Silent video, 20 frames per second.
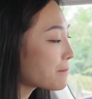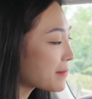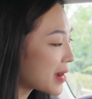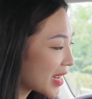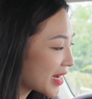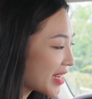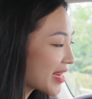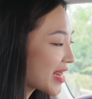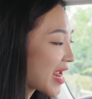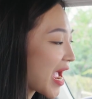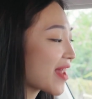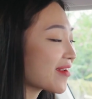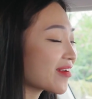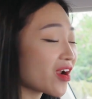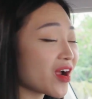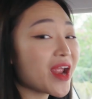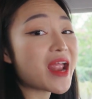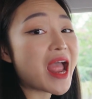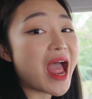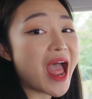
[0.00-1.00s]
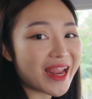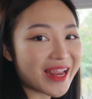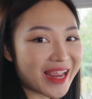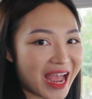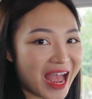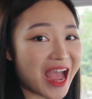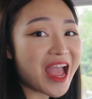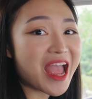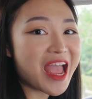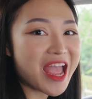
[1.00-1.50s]
Màn hình Android IK
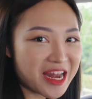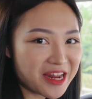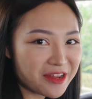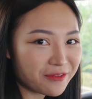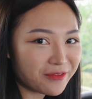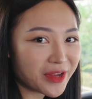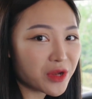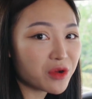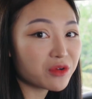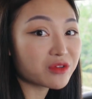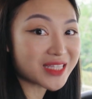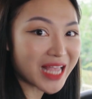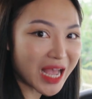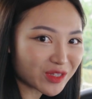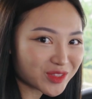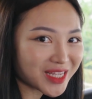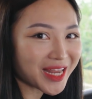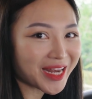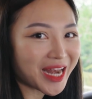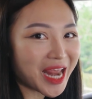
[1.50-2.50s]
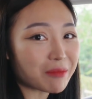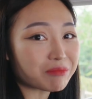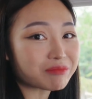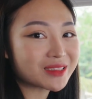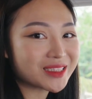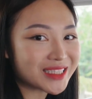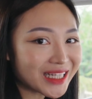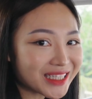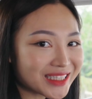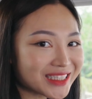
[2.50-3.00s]
Eleview giao diện đẹp
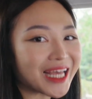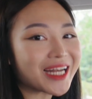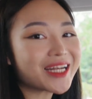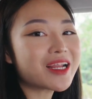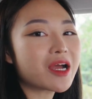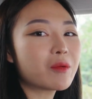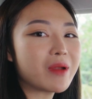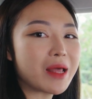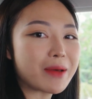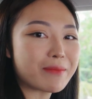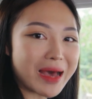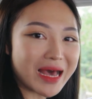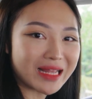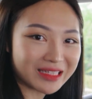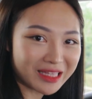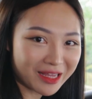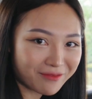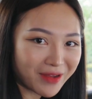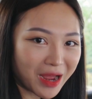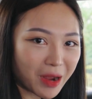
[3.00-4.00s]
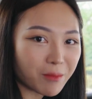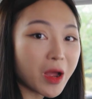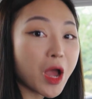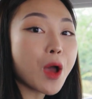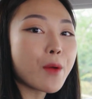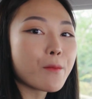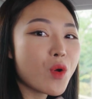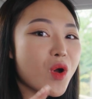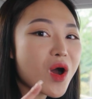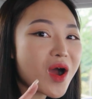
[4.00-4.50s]
chắc chắn không làm bạn thất vọng.
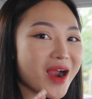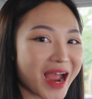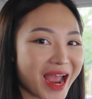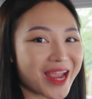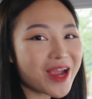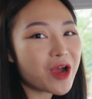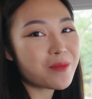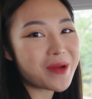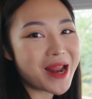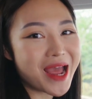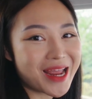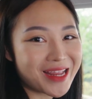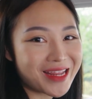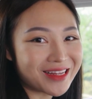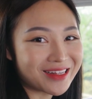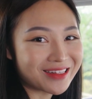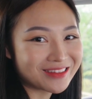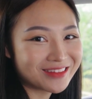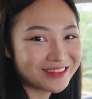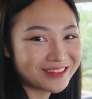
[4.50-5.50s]
Mua ngay hôm nay!